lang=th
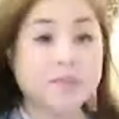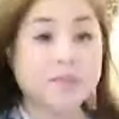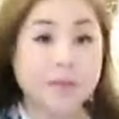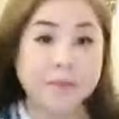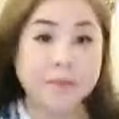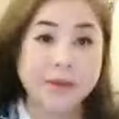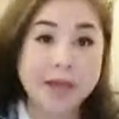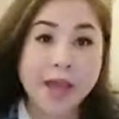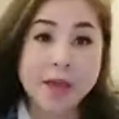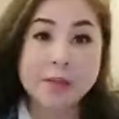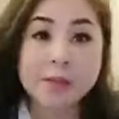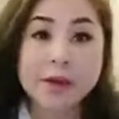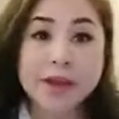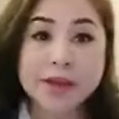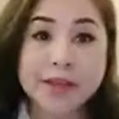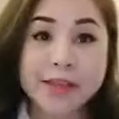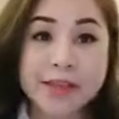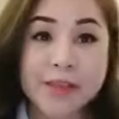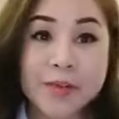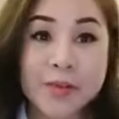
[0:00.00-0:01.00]
มมนาพรา
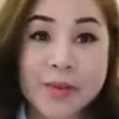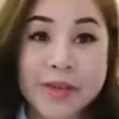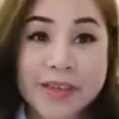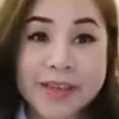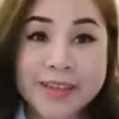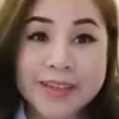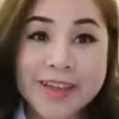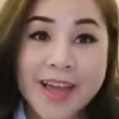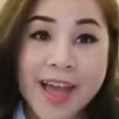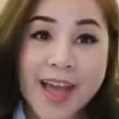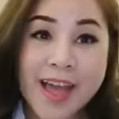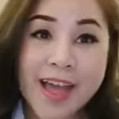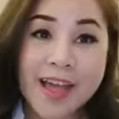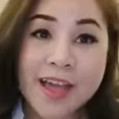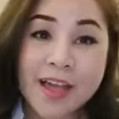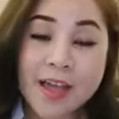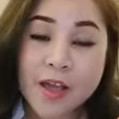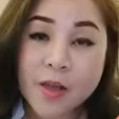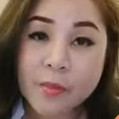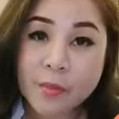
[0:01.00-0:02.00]
นิกฮิลลิ่งนะคะ
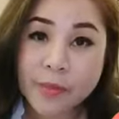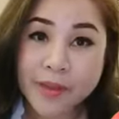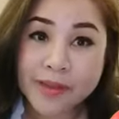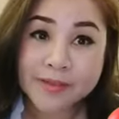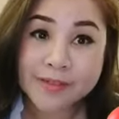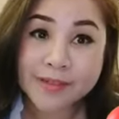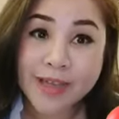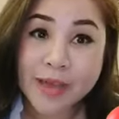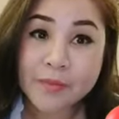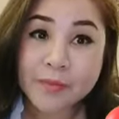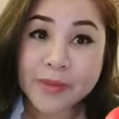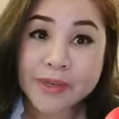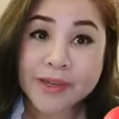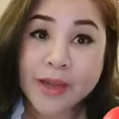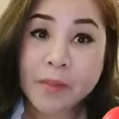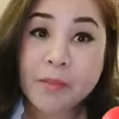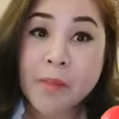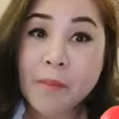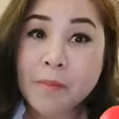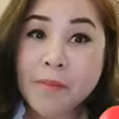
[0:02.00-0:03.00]
เป็นการเป็น
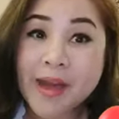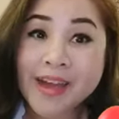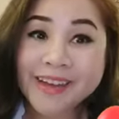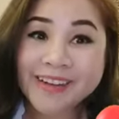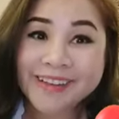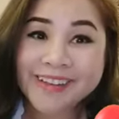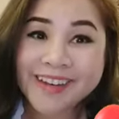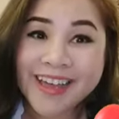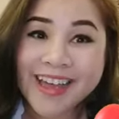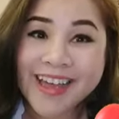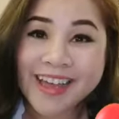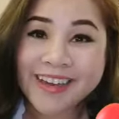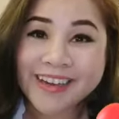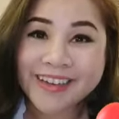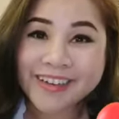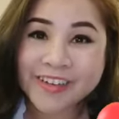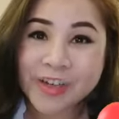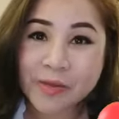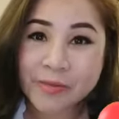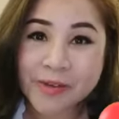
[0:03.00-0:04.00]
นักบำบัดนะคะใน
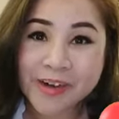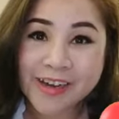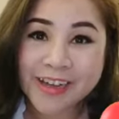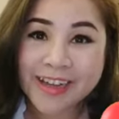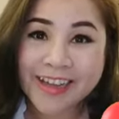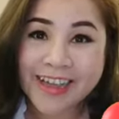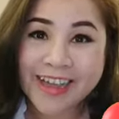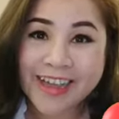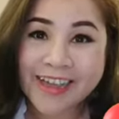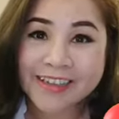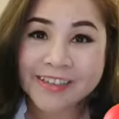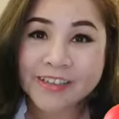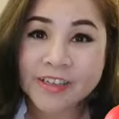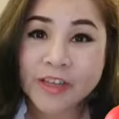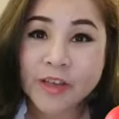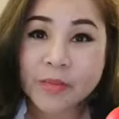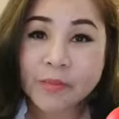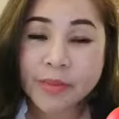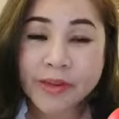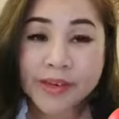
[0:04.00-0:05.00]
ระดับพลังงาน
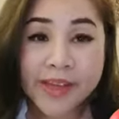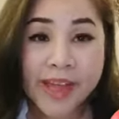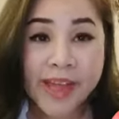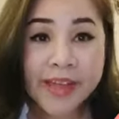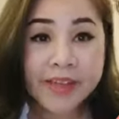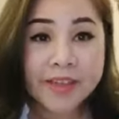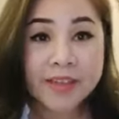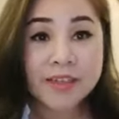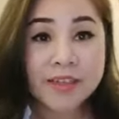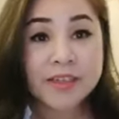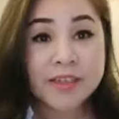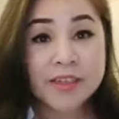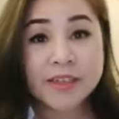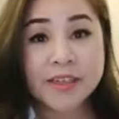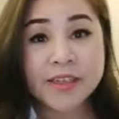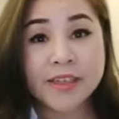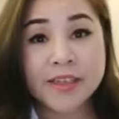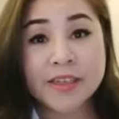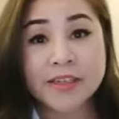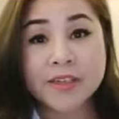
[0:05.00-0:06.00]
เป็นไงคลื่น
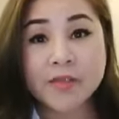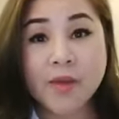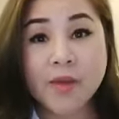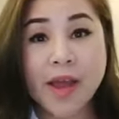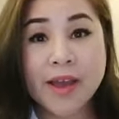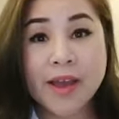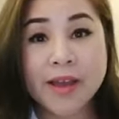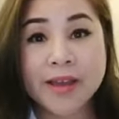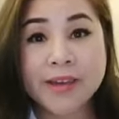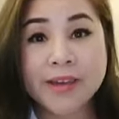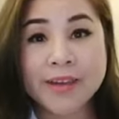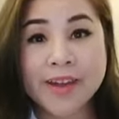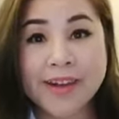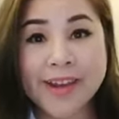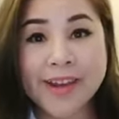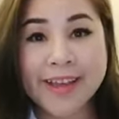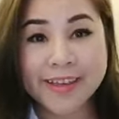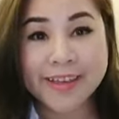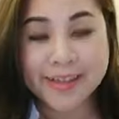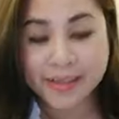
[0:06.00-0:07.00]
ดีหรือว่าเกิดอะ
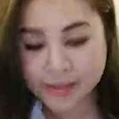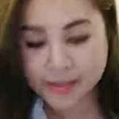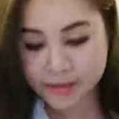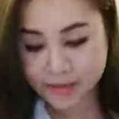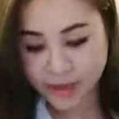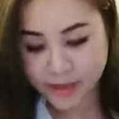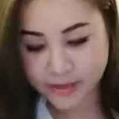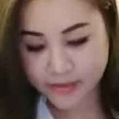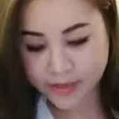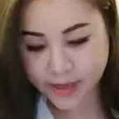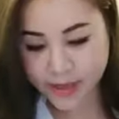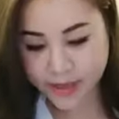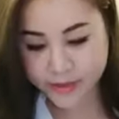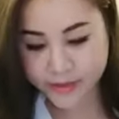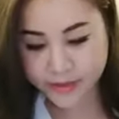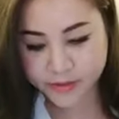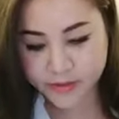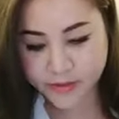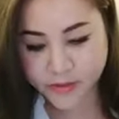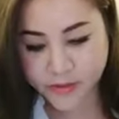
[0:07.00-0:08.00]
ไรขึ้นทักทาย
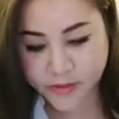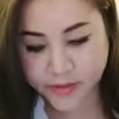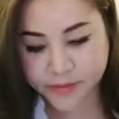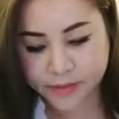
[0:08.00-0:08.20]
กันหน่อย